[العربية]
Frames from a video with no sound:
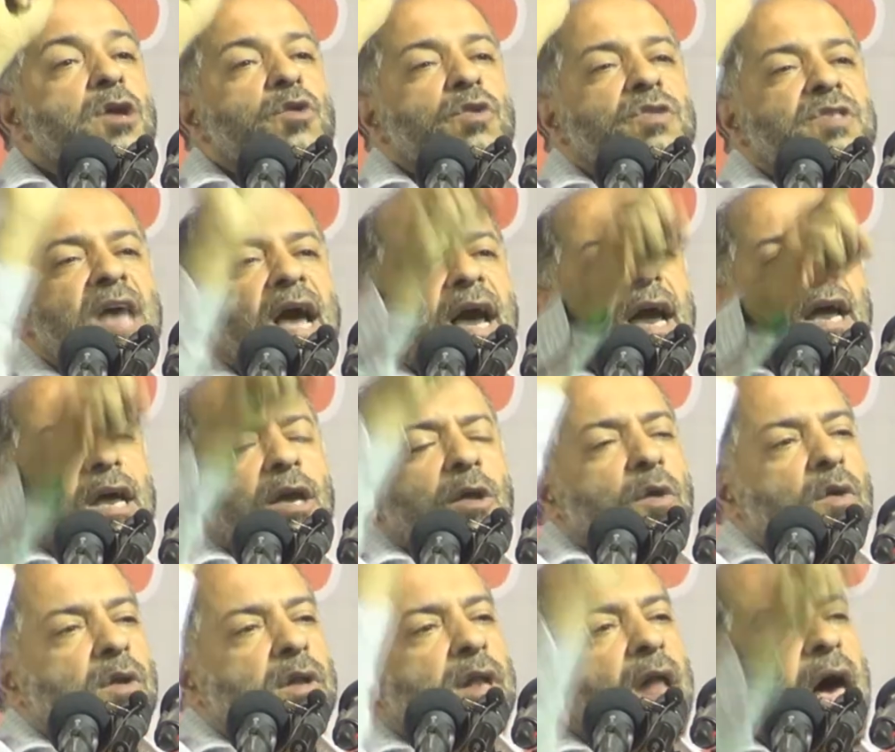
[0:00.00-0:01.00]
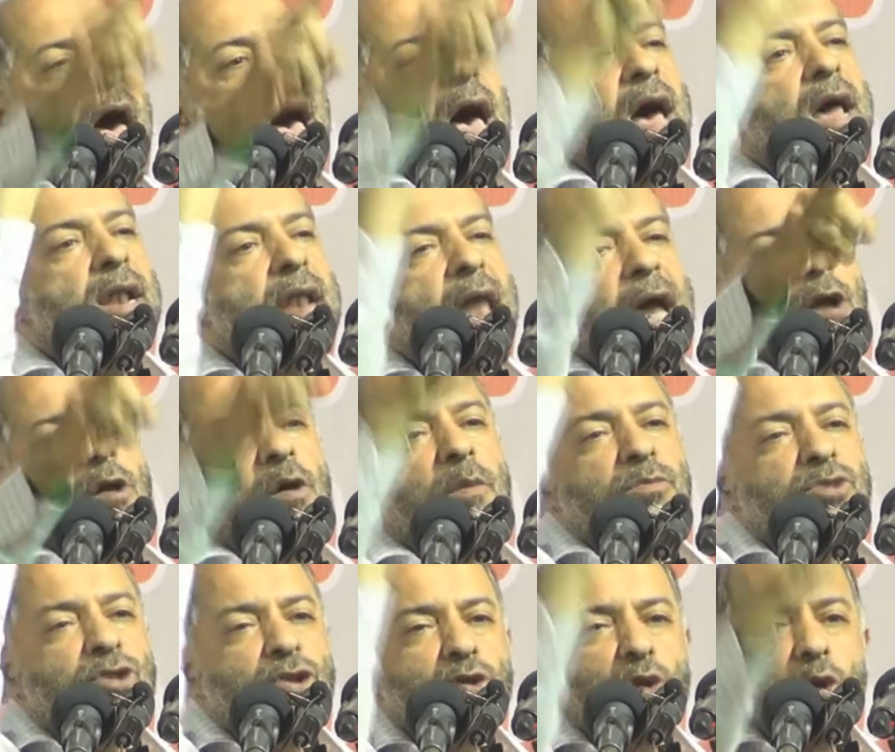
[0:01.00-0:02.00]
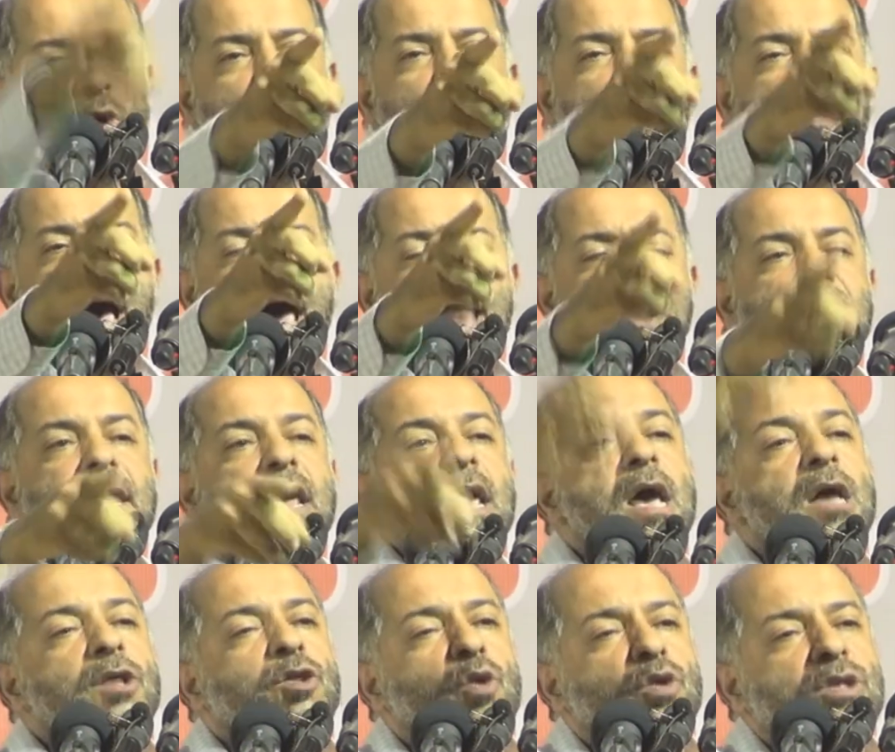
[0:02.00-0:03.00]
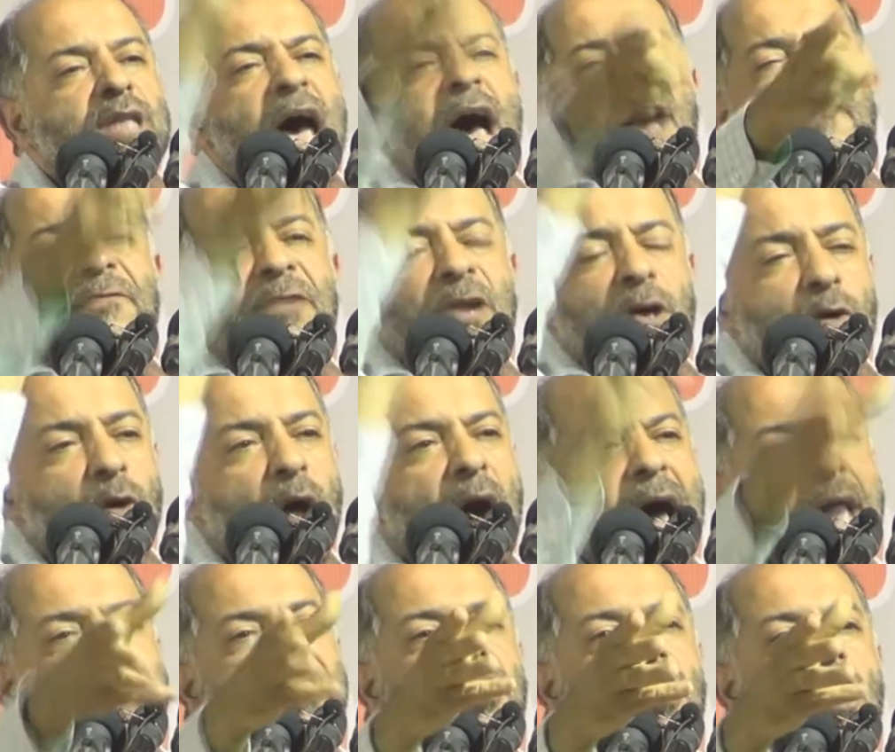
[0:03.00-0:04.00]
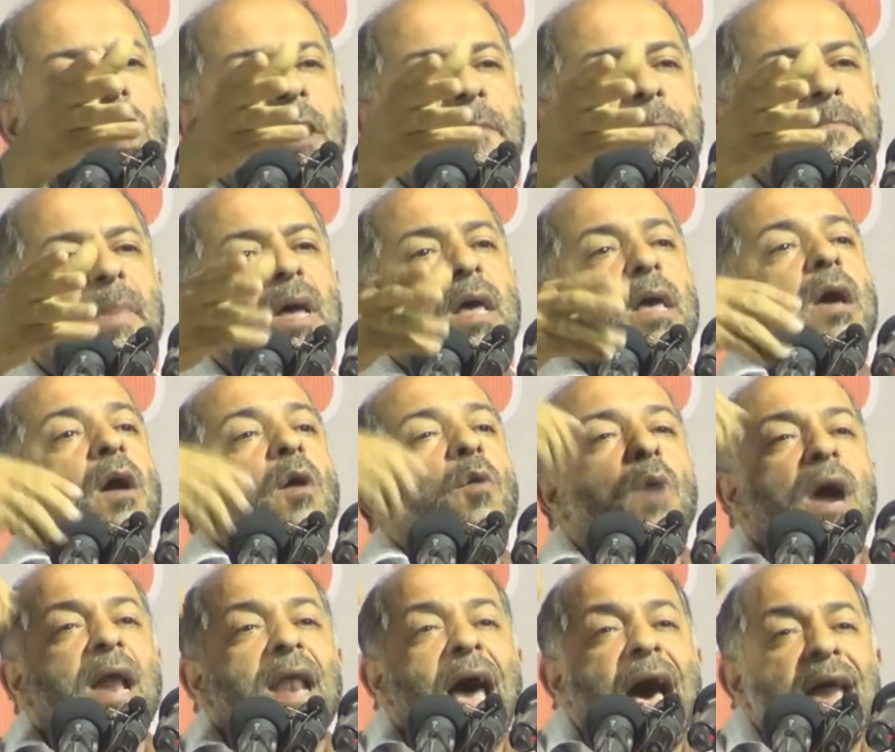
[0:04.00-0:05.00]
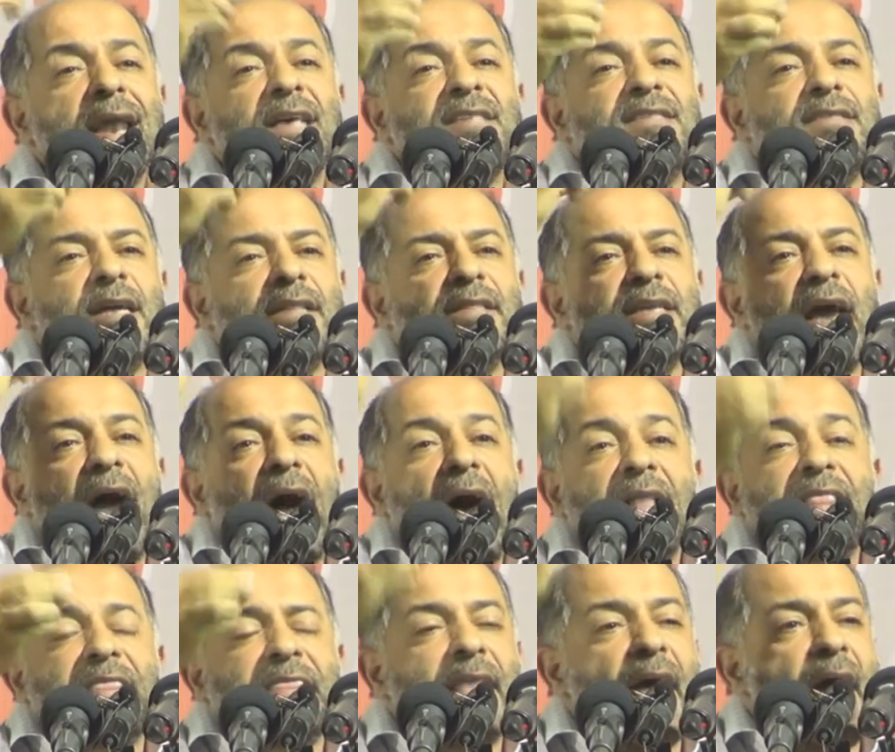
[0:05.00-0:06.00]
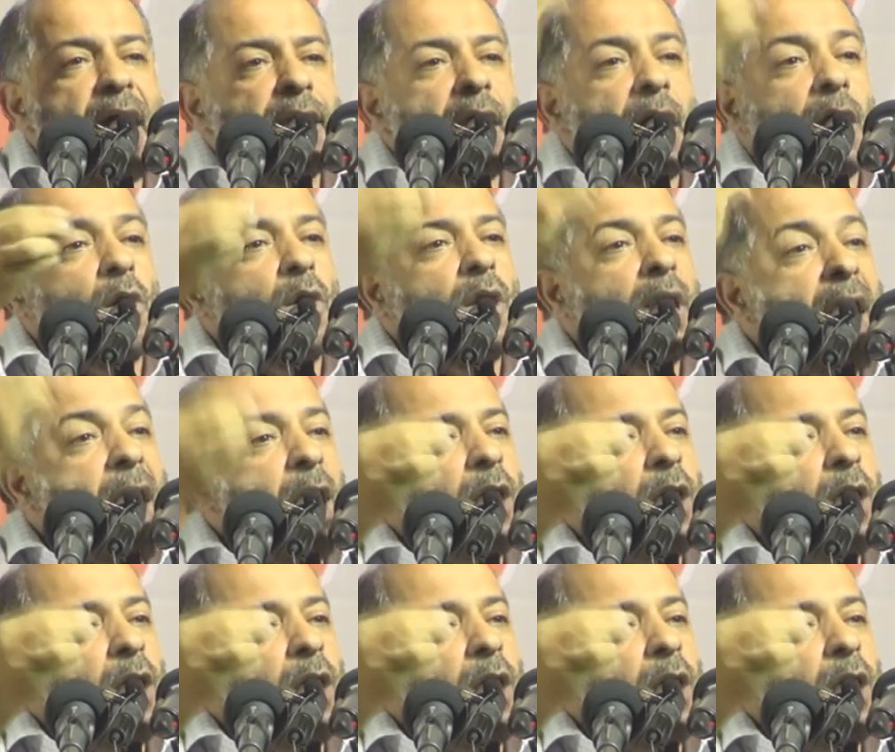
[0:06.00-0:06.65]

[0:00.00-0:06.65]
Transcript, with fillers: يسخر الله لكم شعوبا تدافع عنكم ولا نستطيع حتى نقول